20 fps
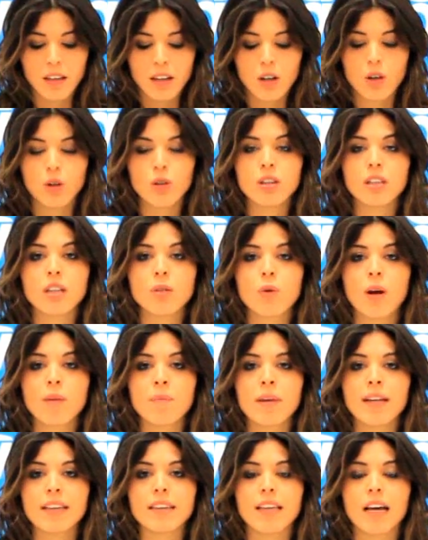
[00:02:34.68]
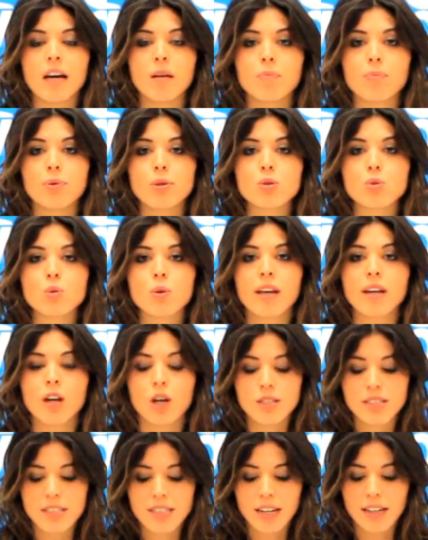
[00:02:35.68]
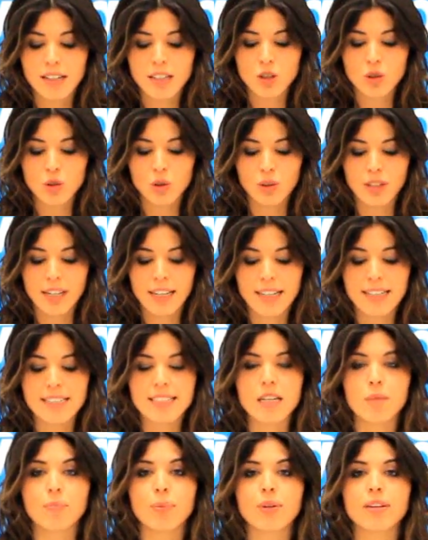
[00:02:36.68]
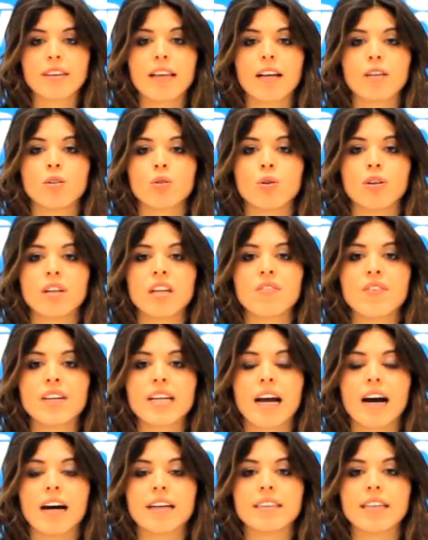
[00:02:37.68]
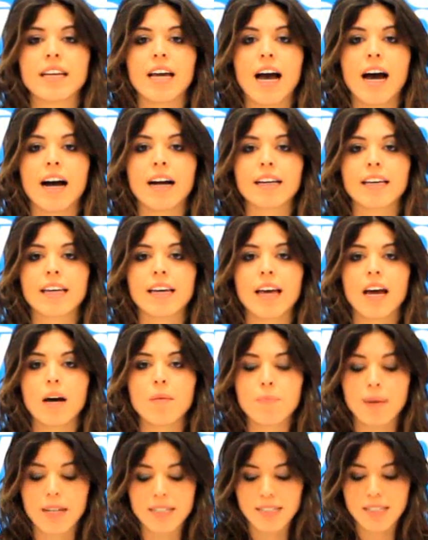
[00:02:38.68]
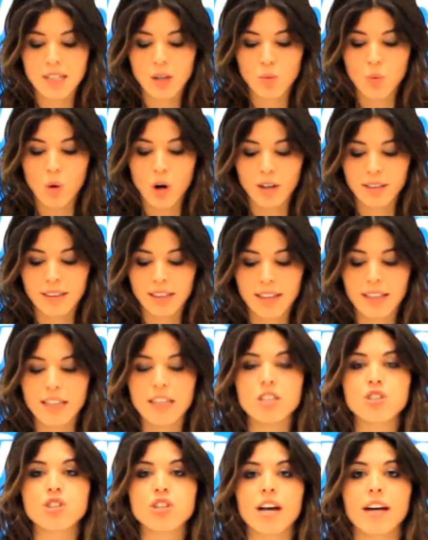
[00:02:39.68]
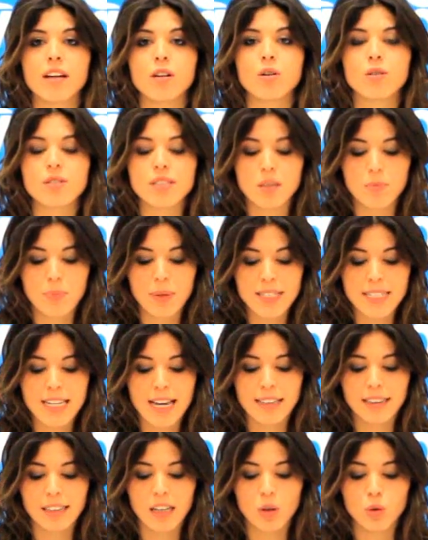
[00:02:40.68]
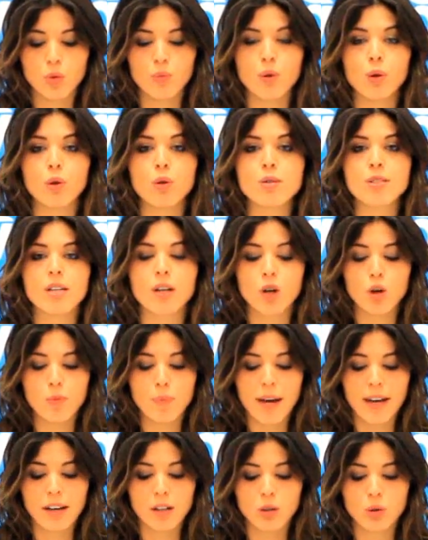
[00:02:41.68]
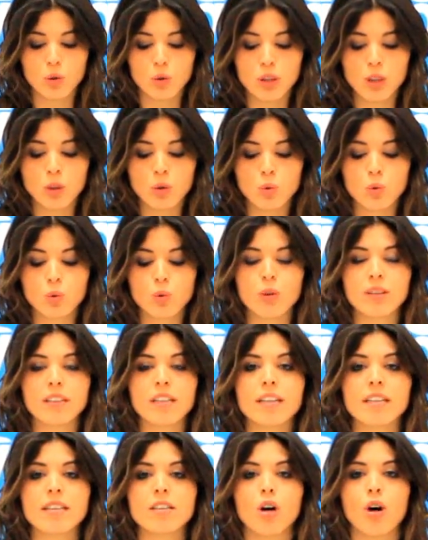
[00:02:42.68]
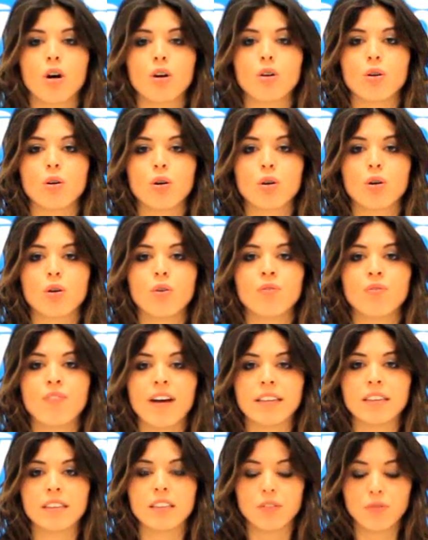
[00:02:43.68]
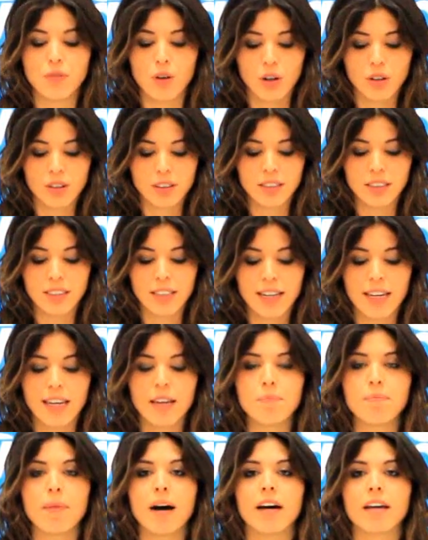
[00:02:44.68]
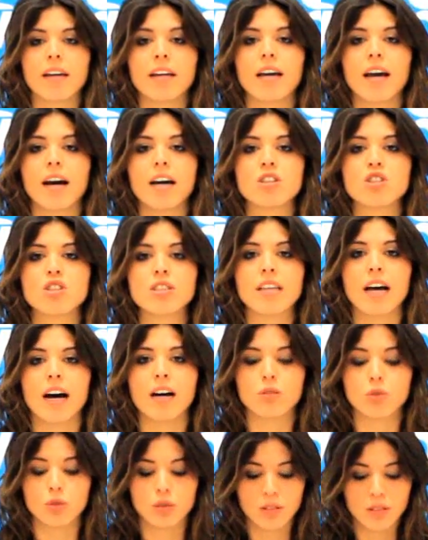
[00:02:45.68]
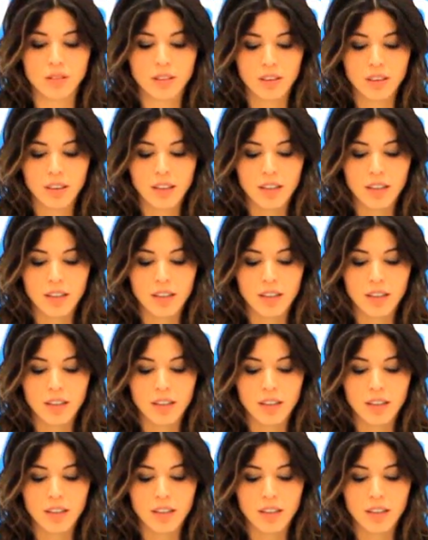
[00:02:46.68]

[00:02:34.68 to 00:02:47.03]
Continua il maltempo sulla nostra regione che sta portando nevicate anche a basse quote. Il cielo si presenta nuvoloso e coperto in tutto il territorio, con venti forti e mare agitato.